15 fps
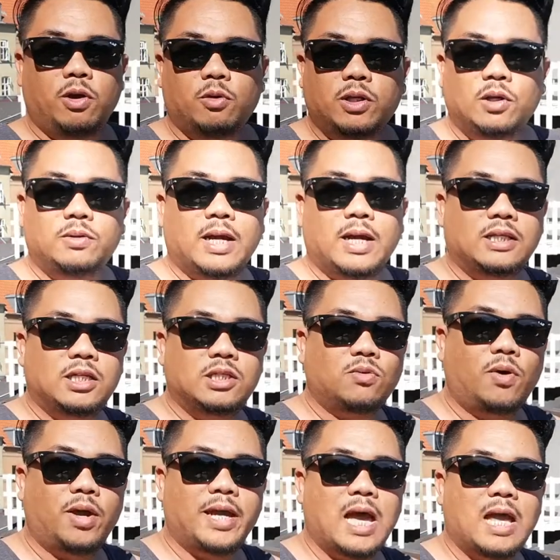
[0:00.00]
วทิวทัศน์ที่ส
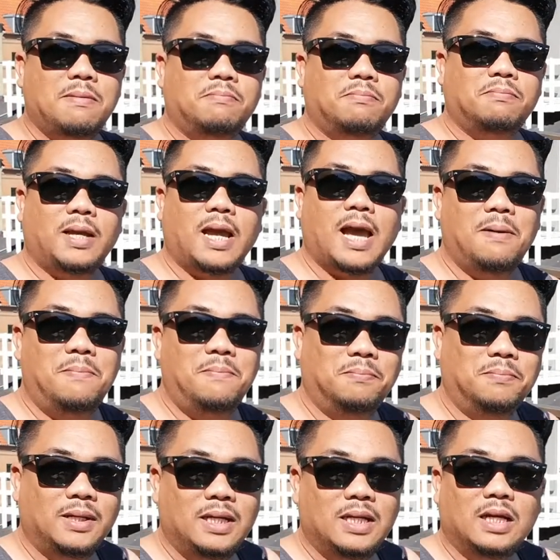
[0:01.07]
วยงามงาม
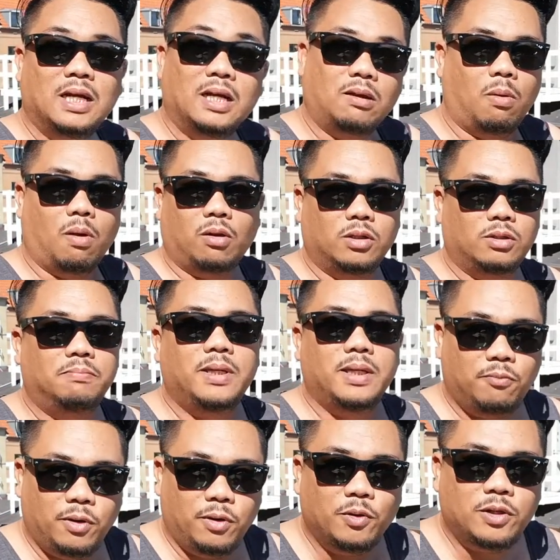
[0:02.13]
มี
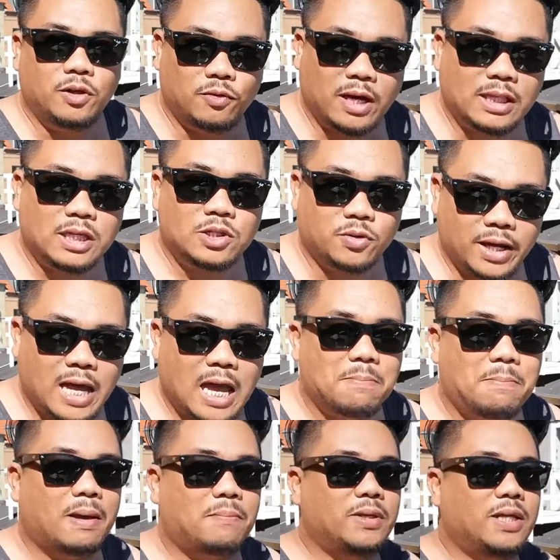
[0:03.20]
วิวทิวทัศน์ที่สวยงาม
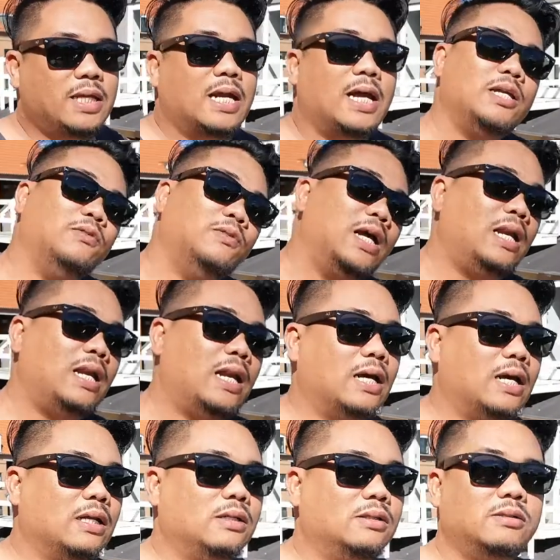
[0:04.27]
แบบนี้นะฮะอยู่ด้านหลัง
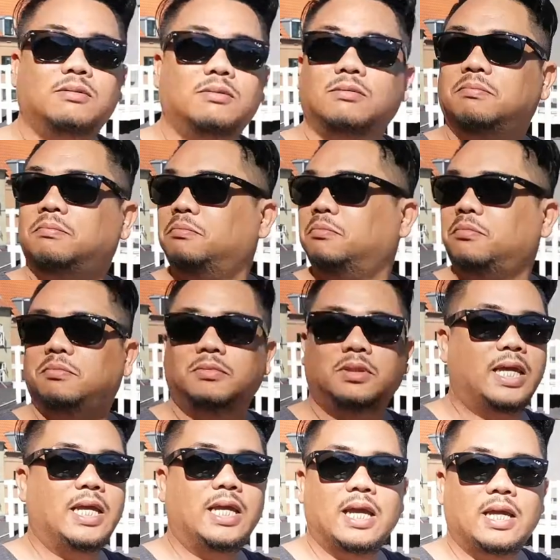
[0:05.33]
แล้วก็
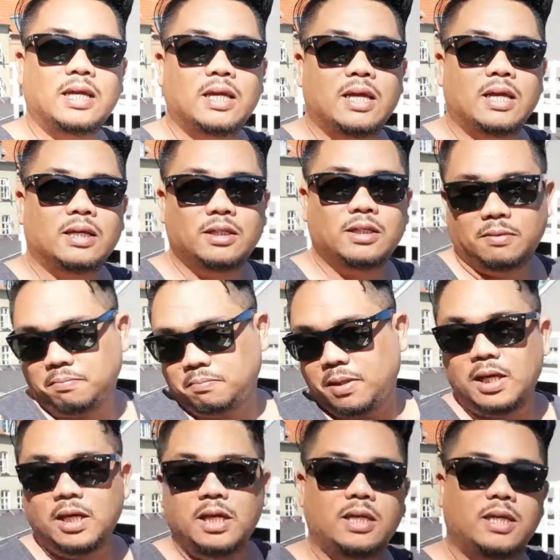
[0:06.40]
ดีฮะ
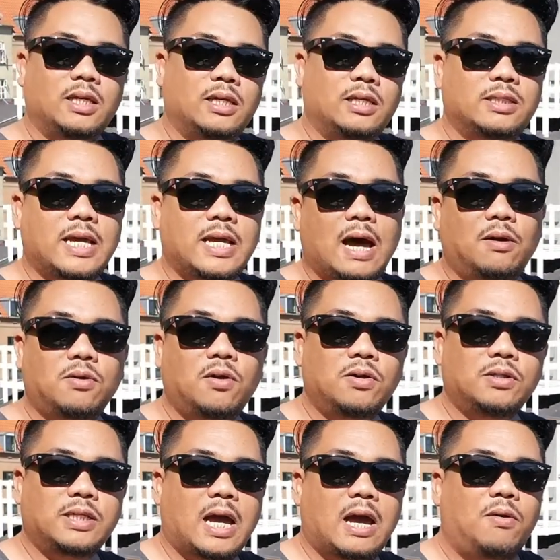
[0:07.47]
พี่สาวน้อง
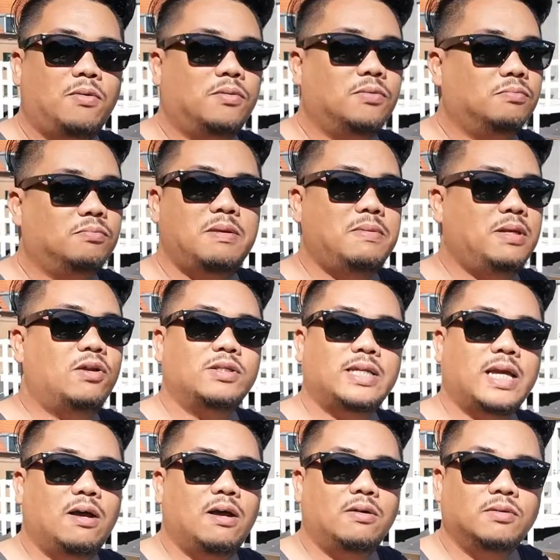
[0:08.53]
สาวไม่มีน้อง
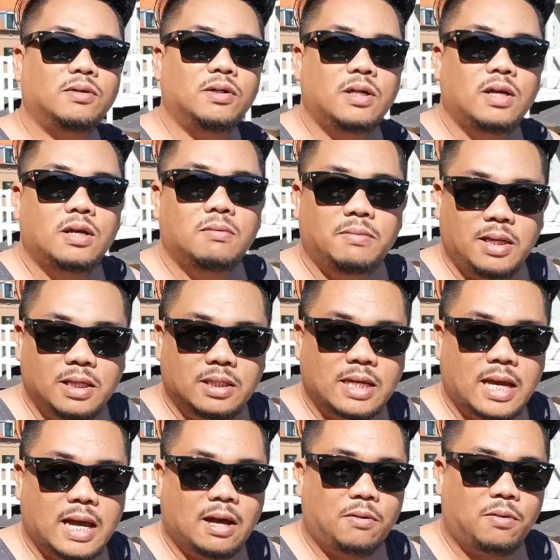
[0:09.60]
สาว พี่
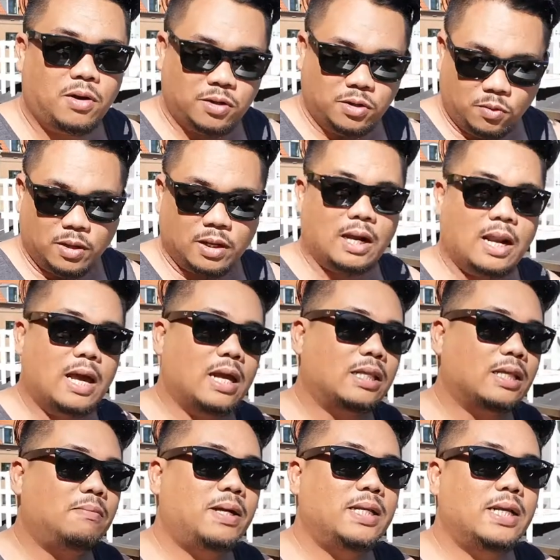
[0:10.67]
สาวอยู่ข้างล่าง
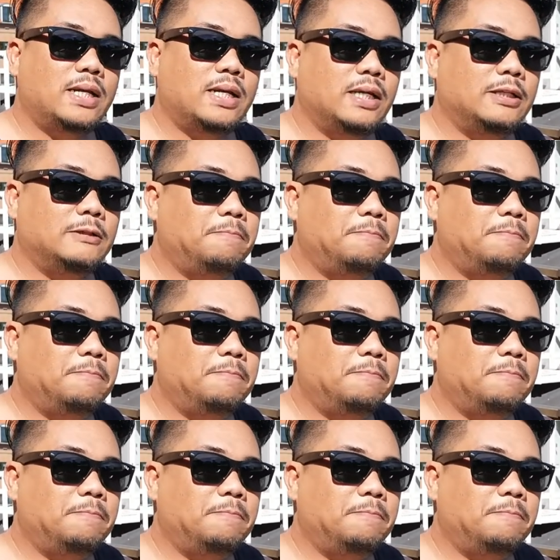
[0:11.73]
ทำร้านอาหาร